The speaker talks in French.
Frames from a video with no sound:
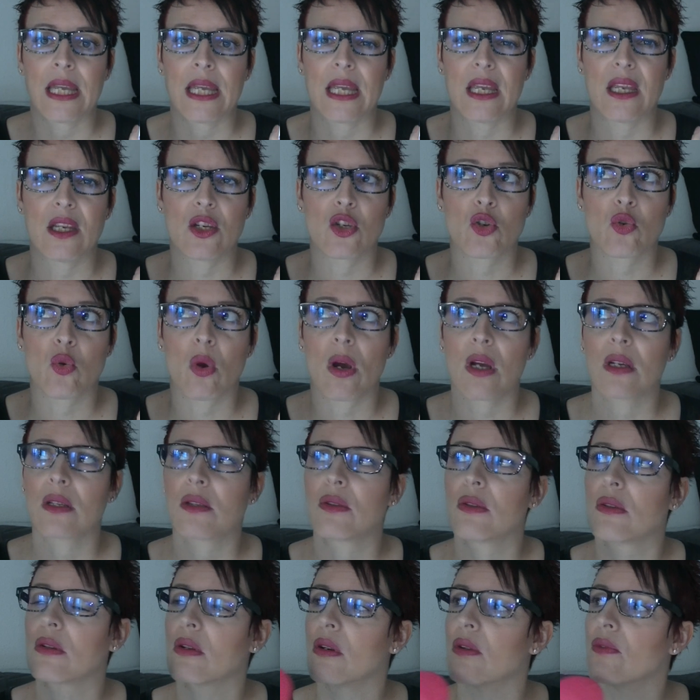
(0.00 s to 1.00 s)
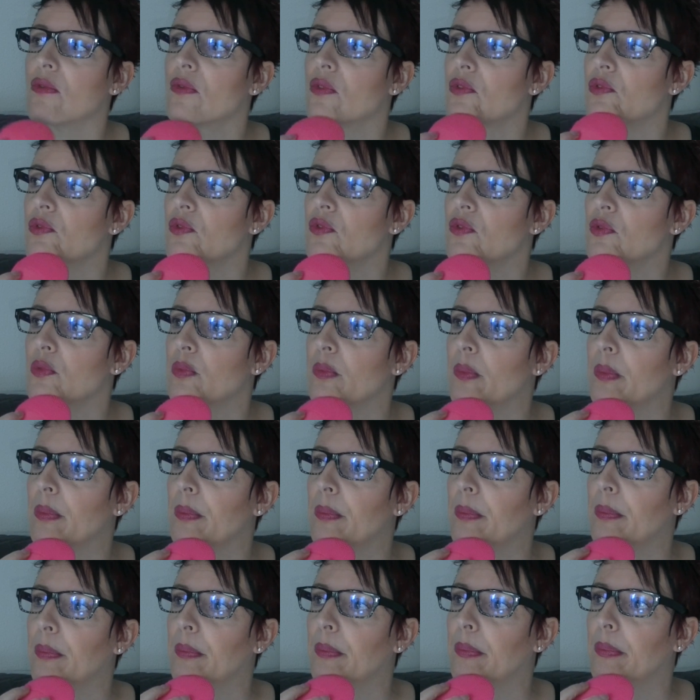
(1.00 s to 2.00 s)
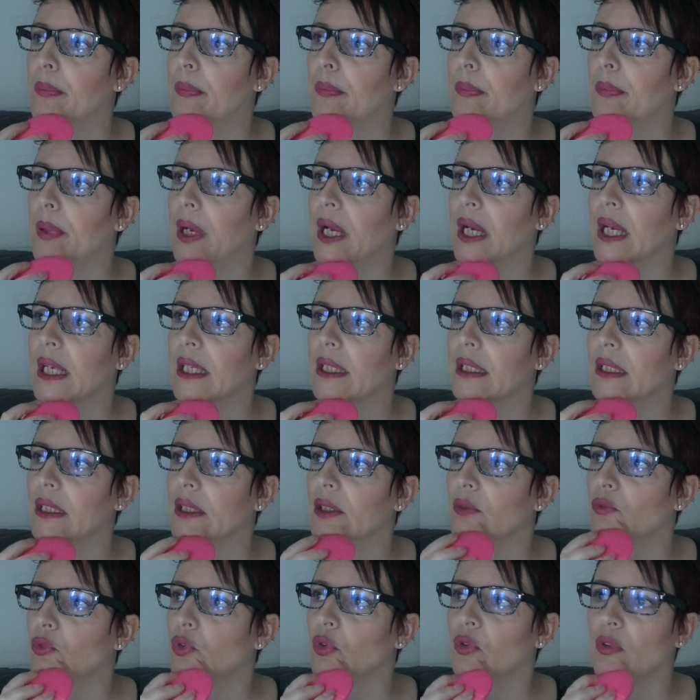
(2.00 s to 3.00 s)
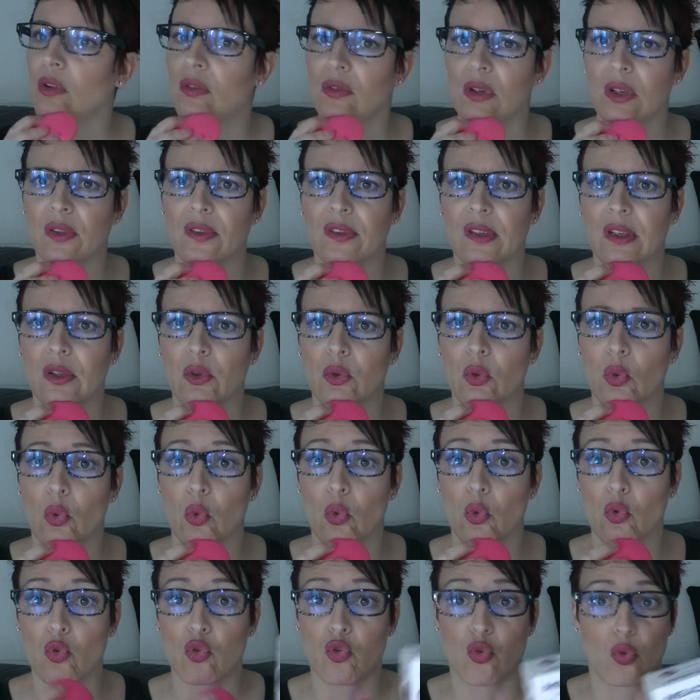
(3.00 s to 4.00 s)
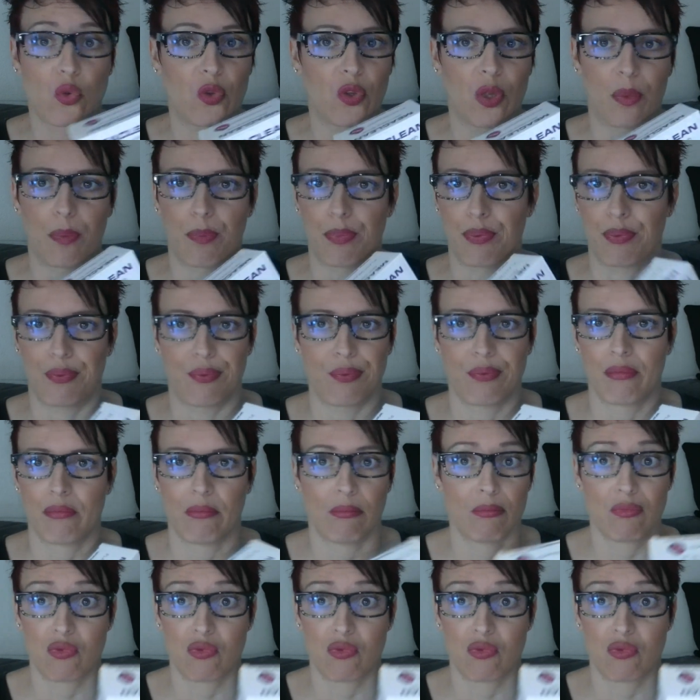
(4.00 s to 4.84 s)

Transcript: Et je crois que quand vous vous parrainez, vous devez avoir 5 euros. Je sais plus.